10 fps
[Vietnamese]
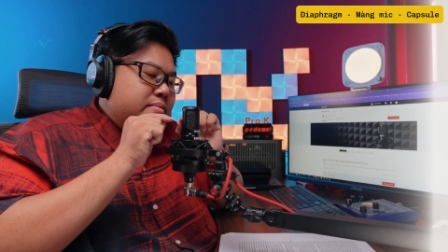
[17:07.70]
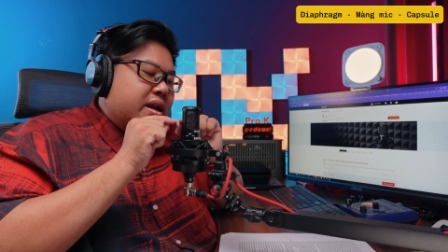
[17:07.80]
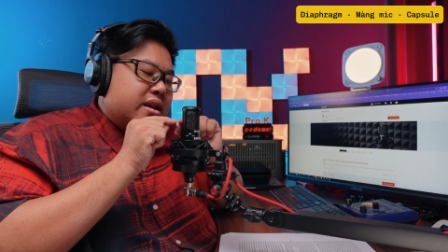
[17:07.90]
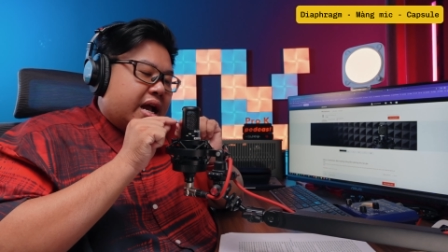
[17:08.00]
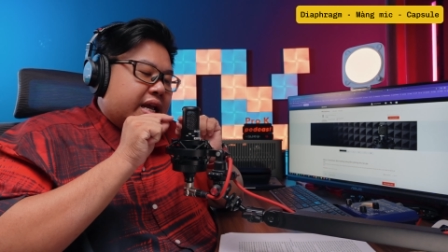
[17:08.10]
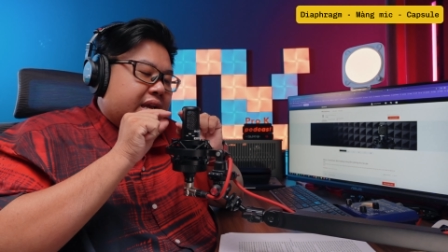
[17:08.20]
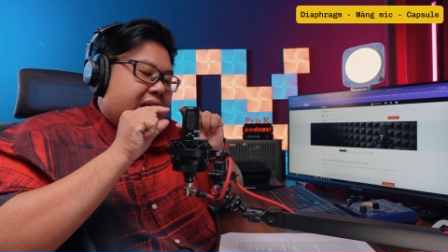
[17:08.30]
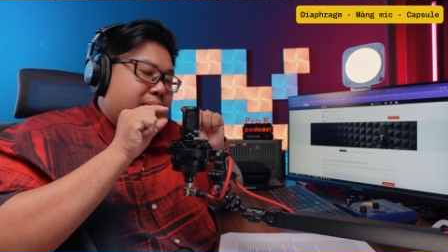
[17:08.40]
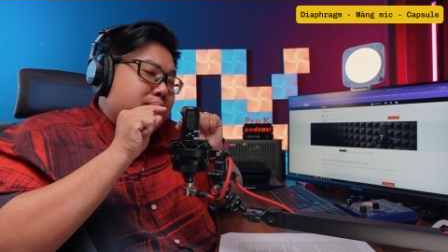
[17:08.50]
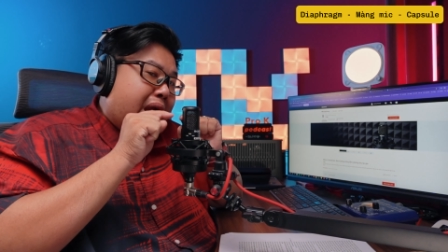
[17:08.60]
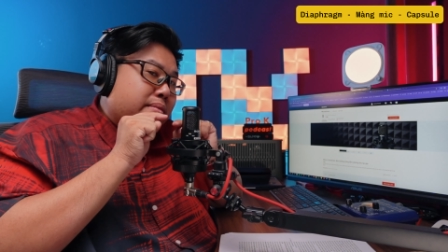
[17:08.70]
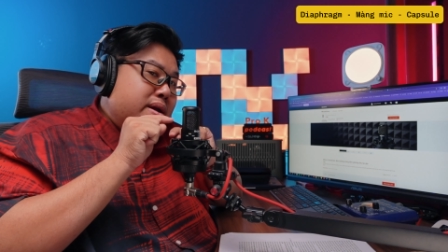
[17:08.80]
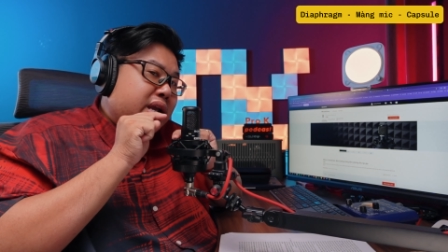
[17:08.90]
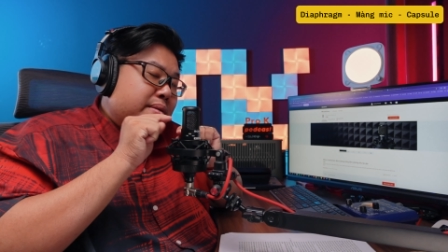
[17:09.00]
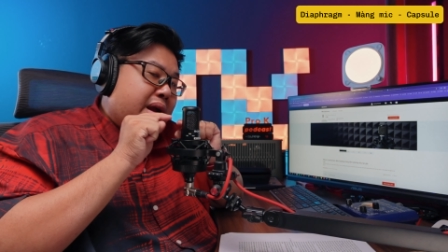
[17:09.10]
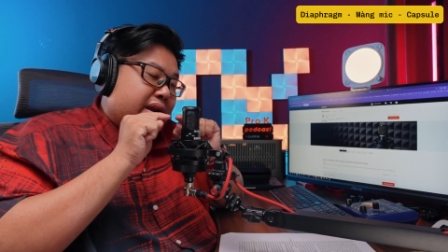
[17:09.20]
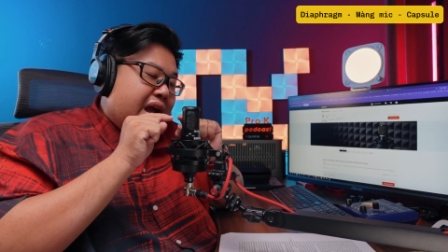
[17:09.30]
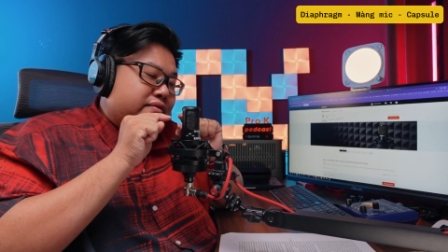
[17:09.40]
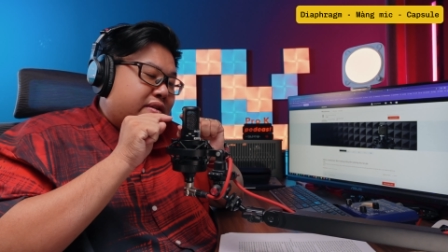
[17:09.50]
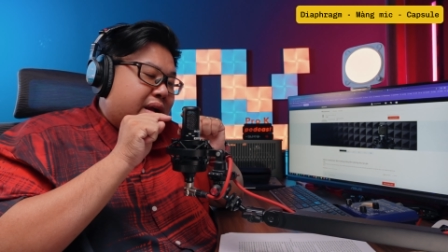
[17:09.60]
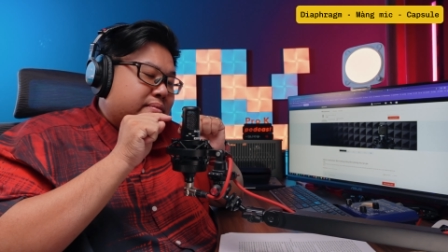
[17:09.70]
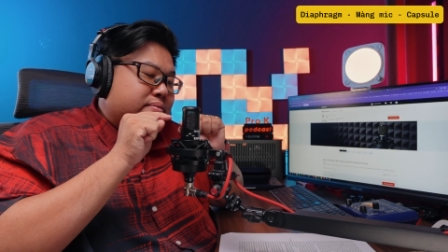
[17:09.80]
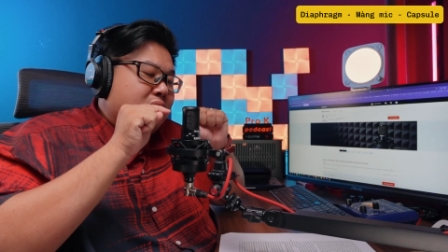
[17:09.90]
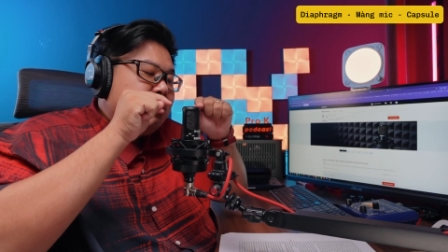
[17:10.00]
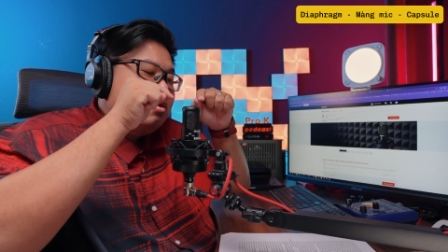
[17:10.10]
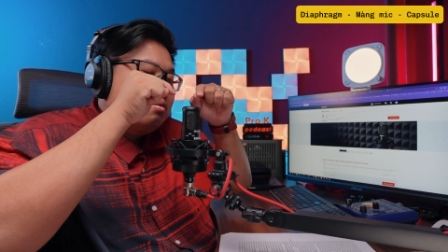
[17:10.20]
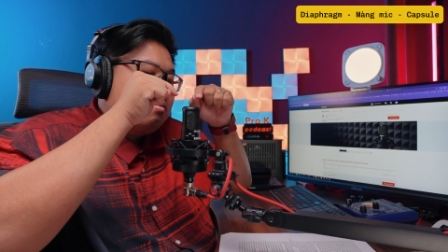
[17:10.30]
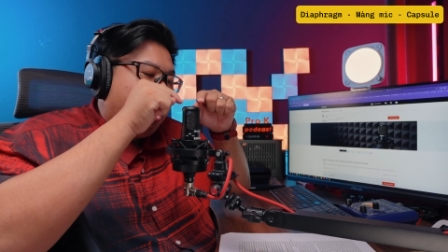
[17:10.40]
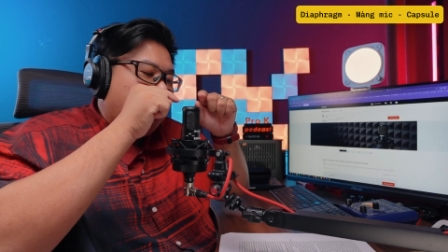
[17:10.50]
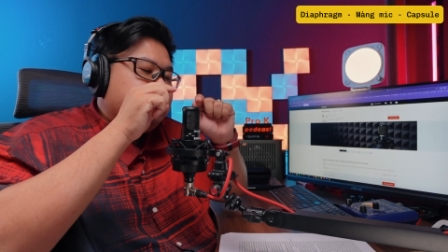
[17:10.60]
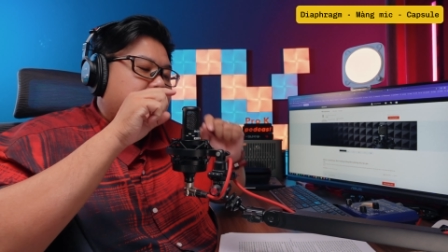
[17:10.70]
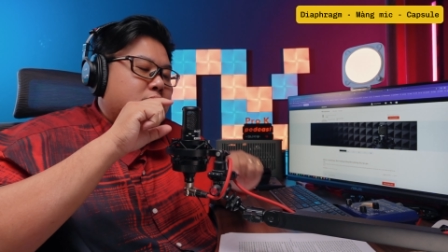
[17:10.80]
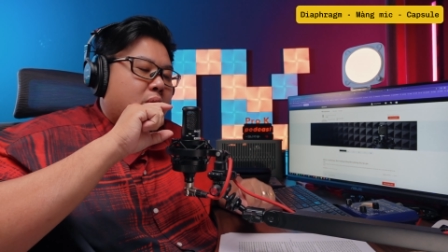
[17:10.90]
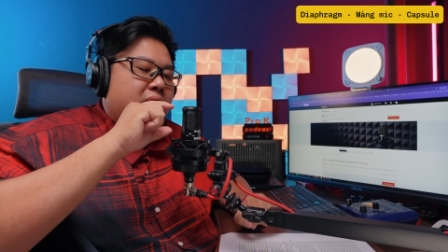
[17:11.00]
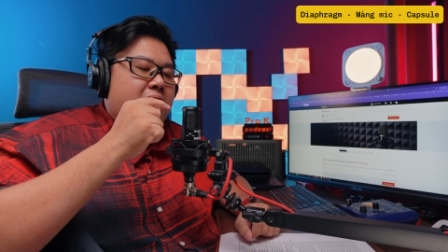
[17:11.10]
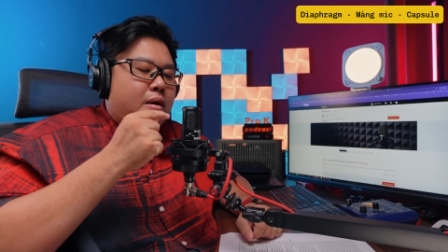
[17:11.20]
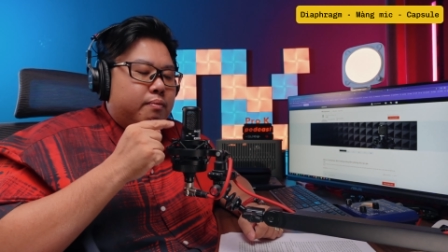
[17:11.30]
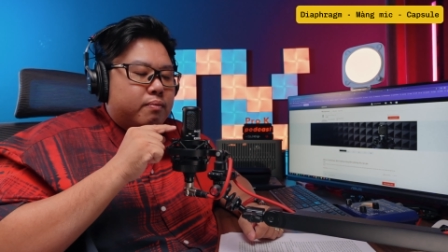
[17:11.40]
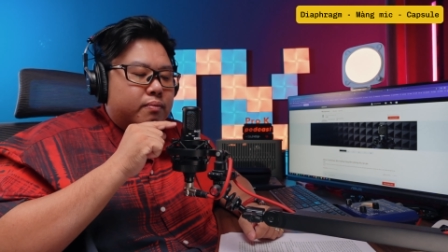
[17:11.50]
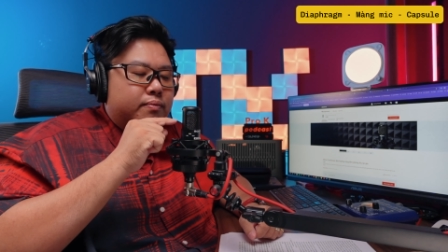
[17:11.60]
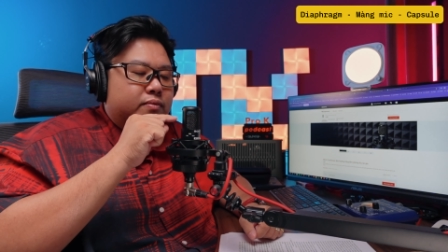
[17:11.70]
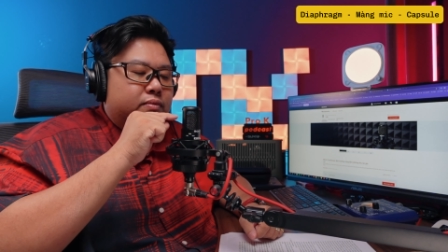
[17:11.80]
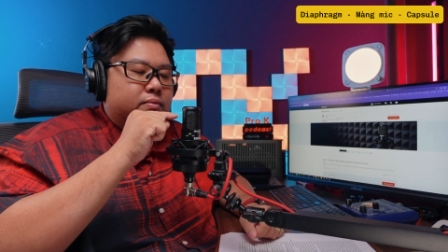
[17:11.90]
chiếc mic này cái màn mic cái màn diaphragm nó được bỏ trong một cái lồng